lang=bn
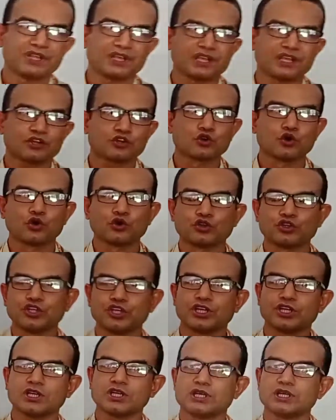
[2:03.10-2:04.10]
থেকে শক্তি
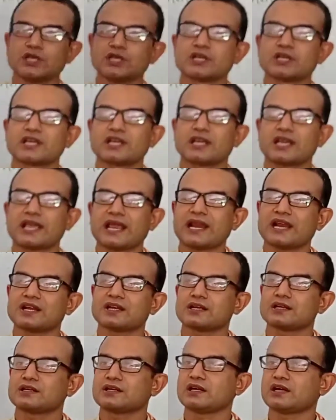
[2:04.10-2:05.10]
ক্র্যাঙ্ক
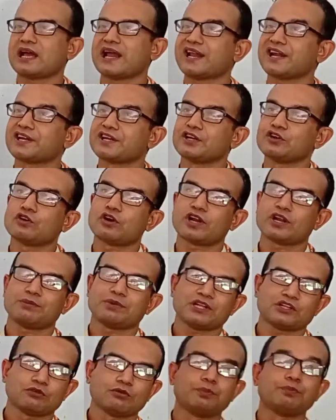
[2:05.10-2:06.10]
কানেক্টিং রডের
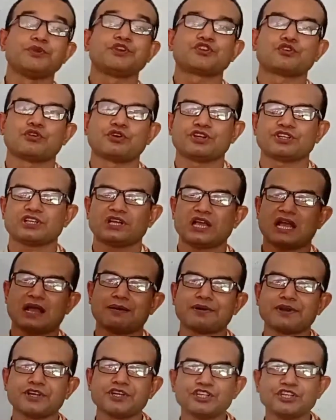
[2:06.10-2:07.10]
মাধ্যমে পিস্টনে যায়
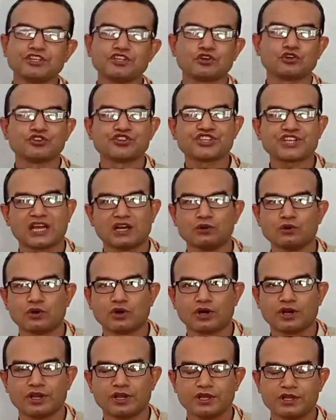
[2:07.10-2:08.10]
আবার ইঞ্জিন যখন চালু
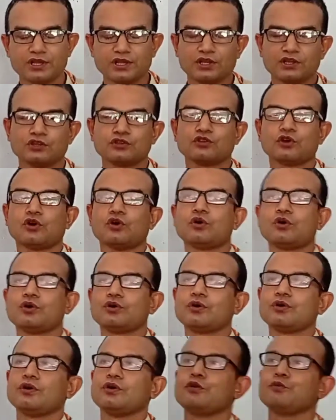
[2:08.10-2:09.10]
হয় তখন
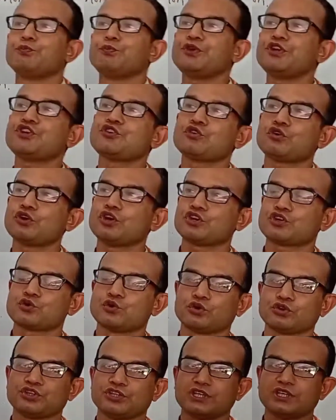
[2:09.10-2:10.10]
পিস্টনের
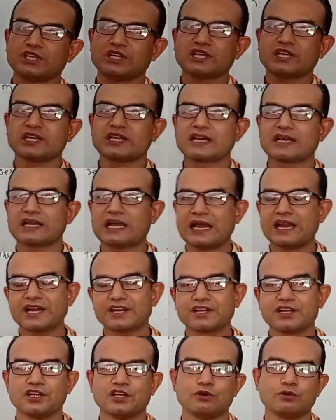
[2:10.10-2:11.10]
শক্তি
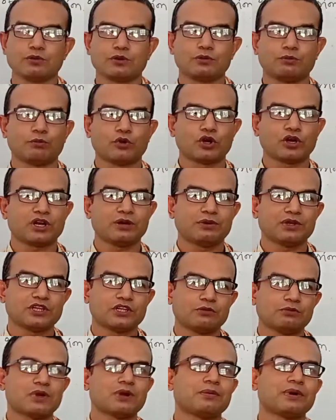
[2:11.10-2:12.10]
কানেক্টিং মডের
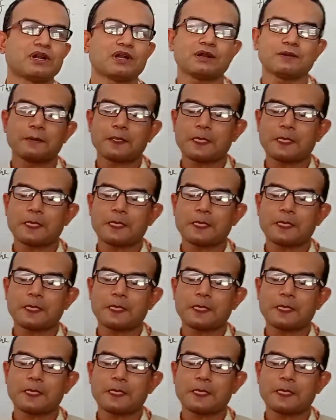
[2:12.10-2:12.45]
মাধ্যমে আবার